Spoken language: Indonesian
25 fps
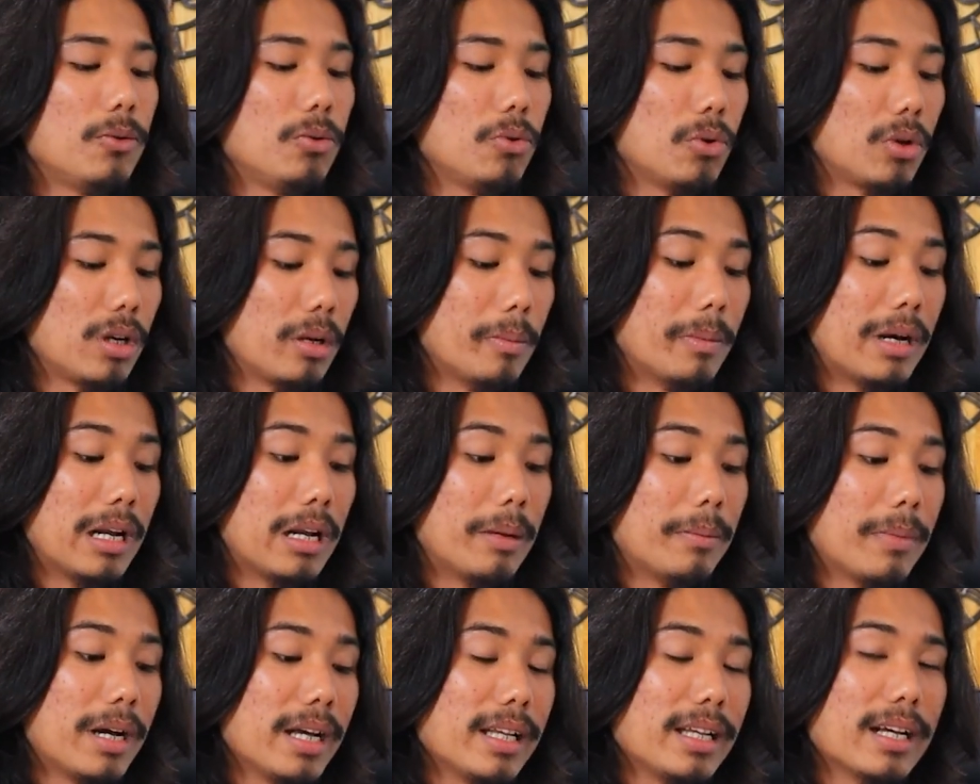Untuk
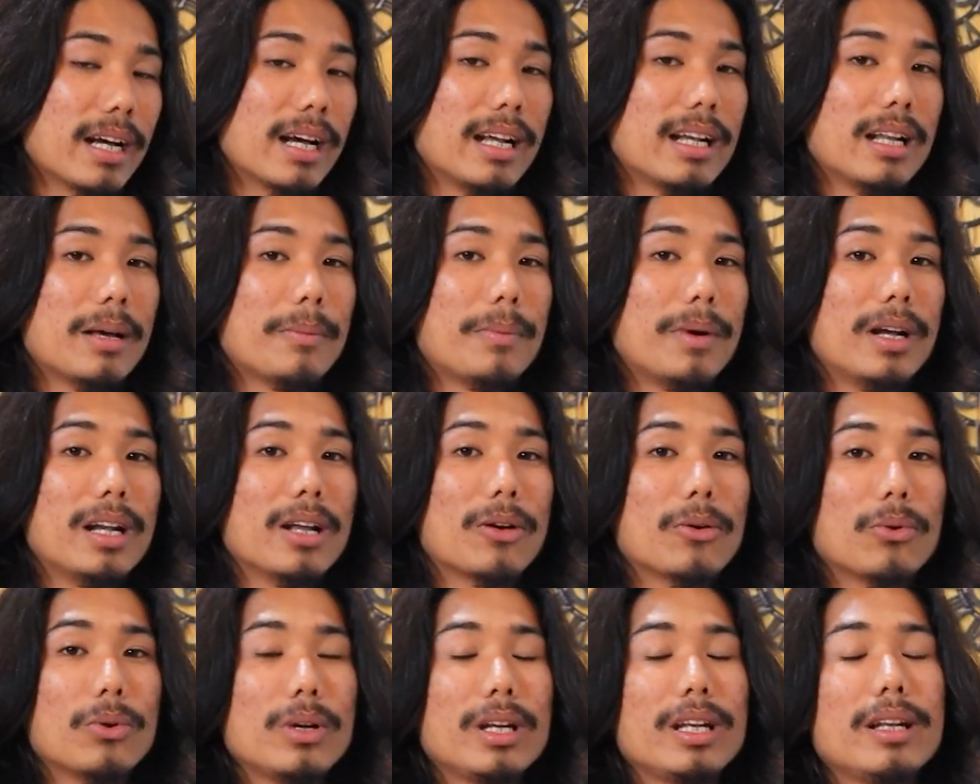lemak-lemak yang ada
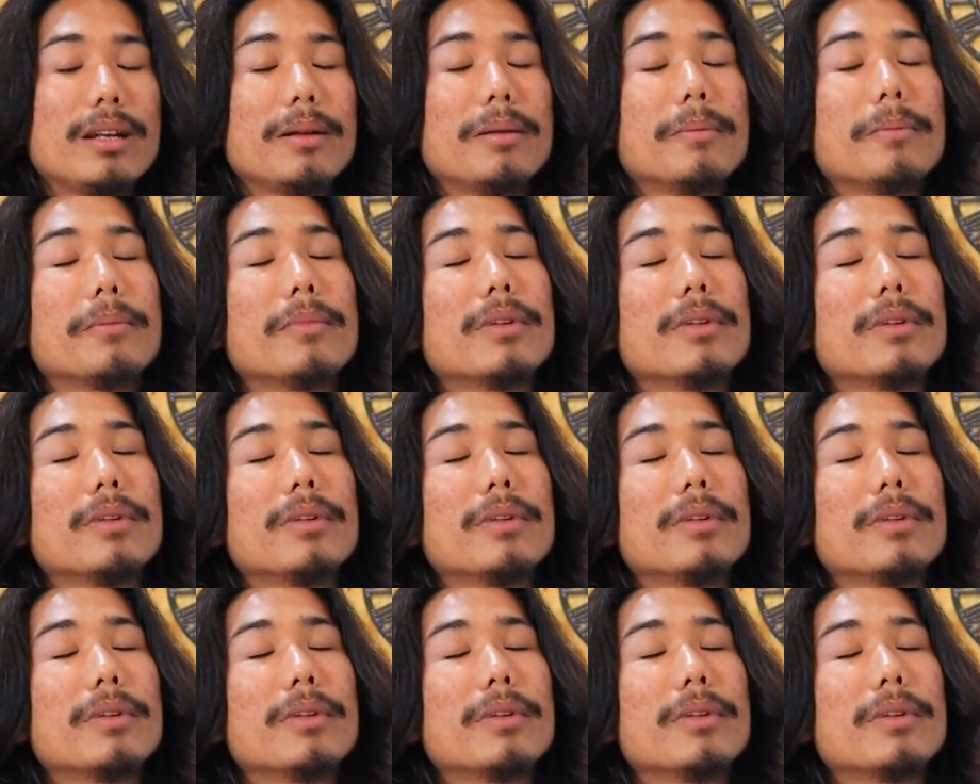pada kulit,